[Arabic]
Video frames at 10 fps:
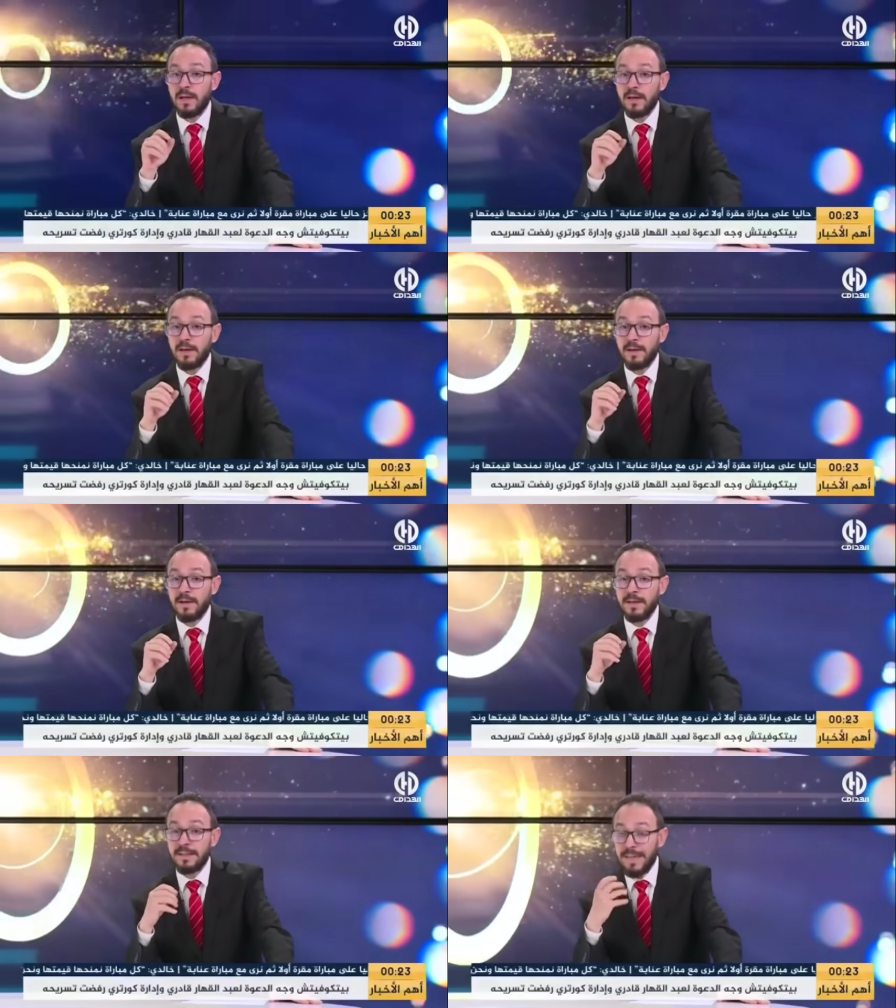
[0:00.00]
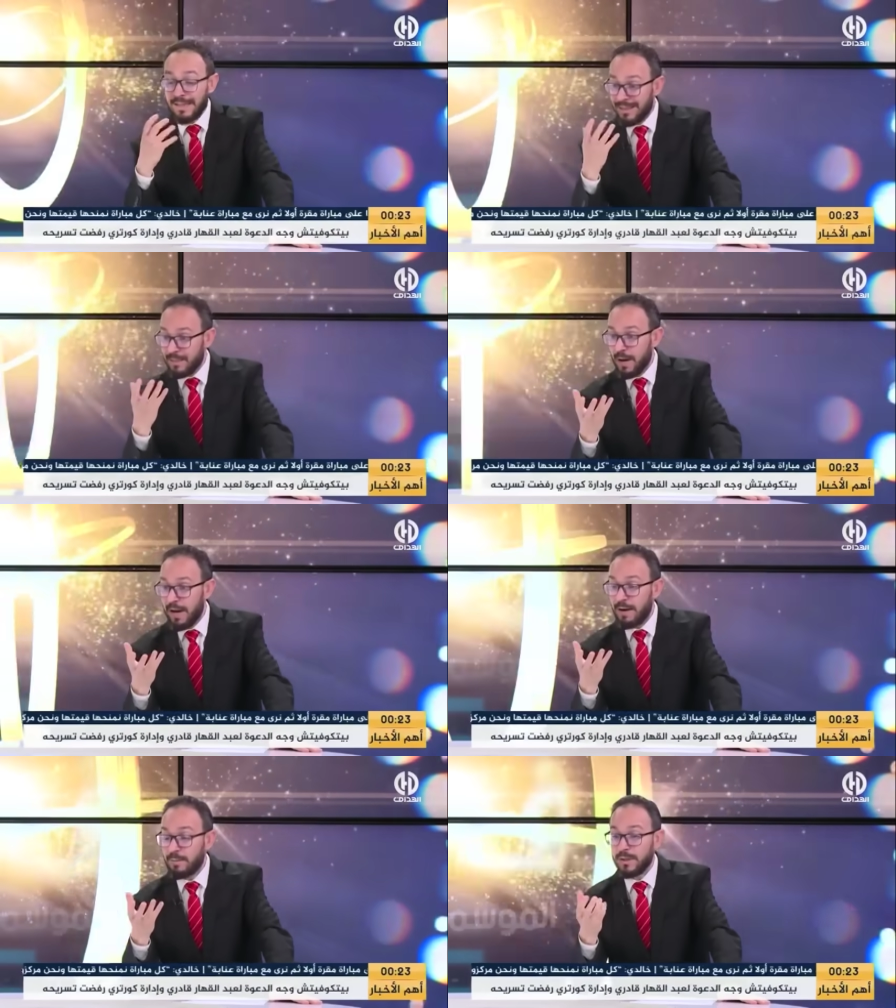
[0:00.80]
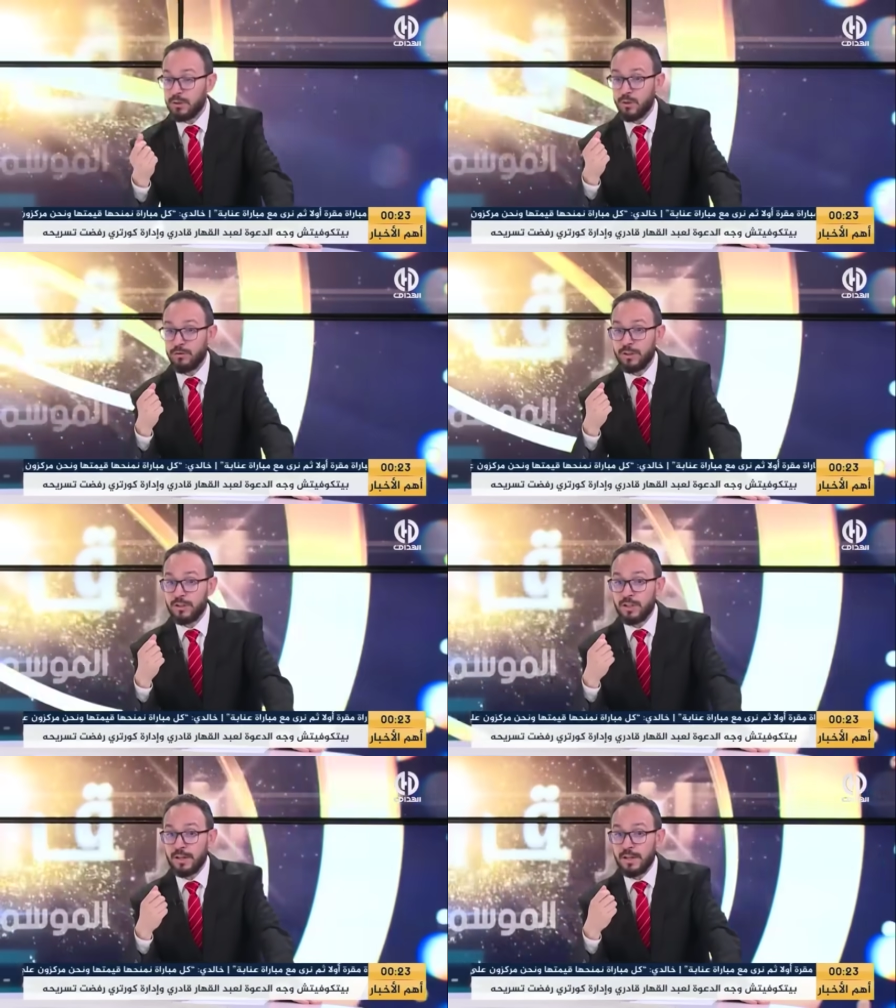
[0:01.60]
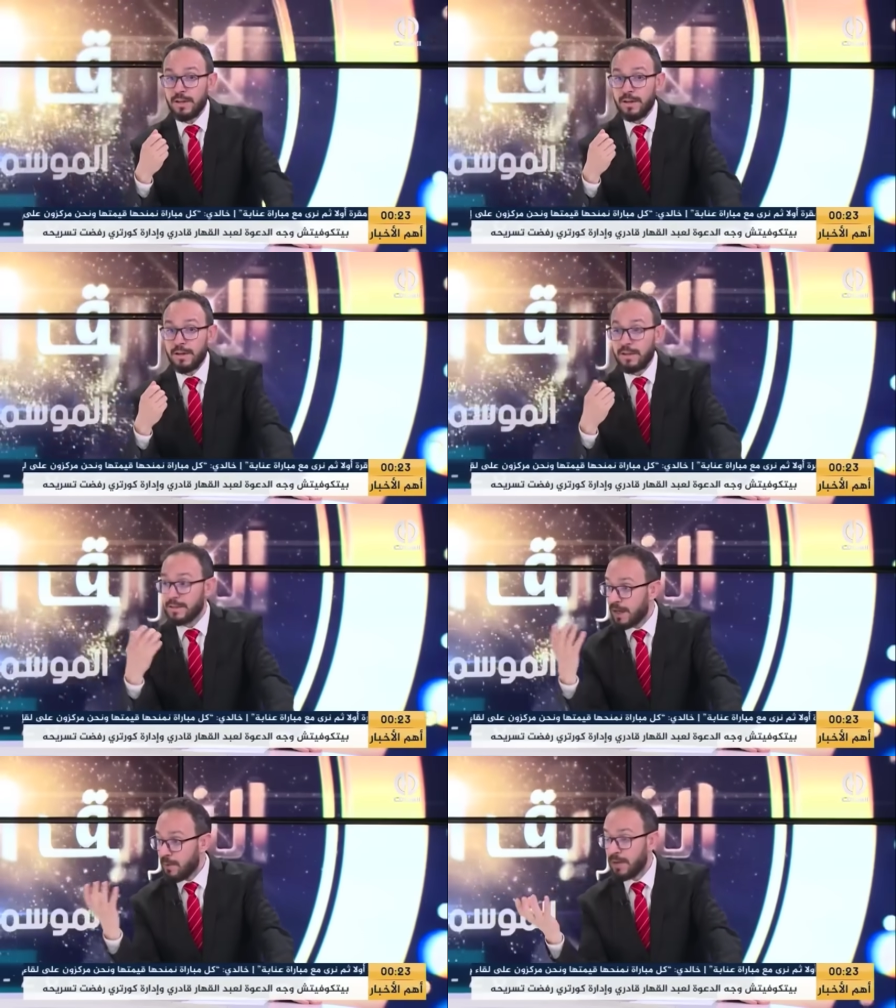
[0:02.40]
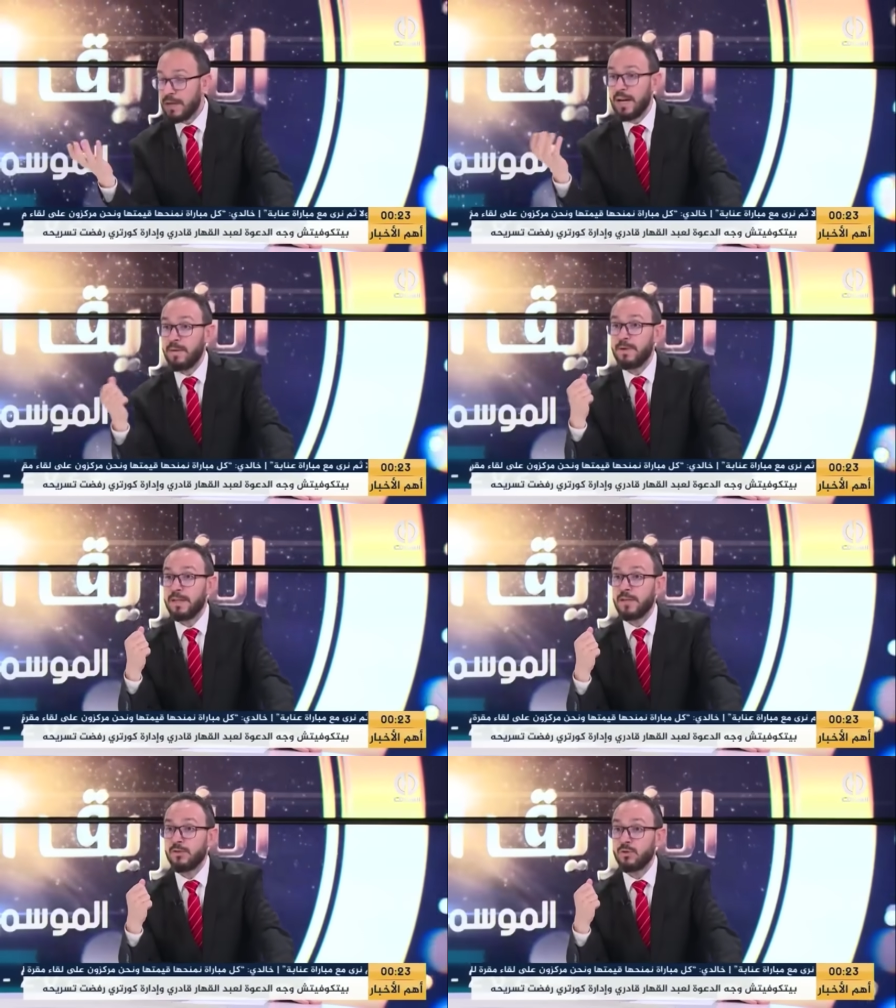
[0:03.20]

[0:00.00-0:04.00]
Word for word: آه، يتحدث مع بيتكوفيتش آه، يستقبل اللاعبين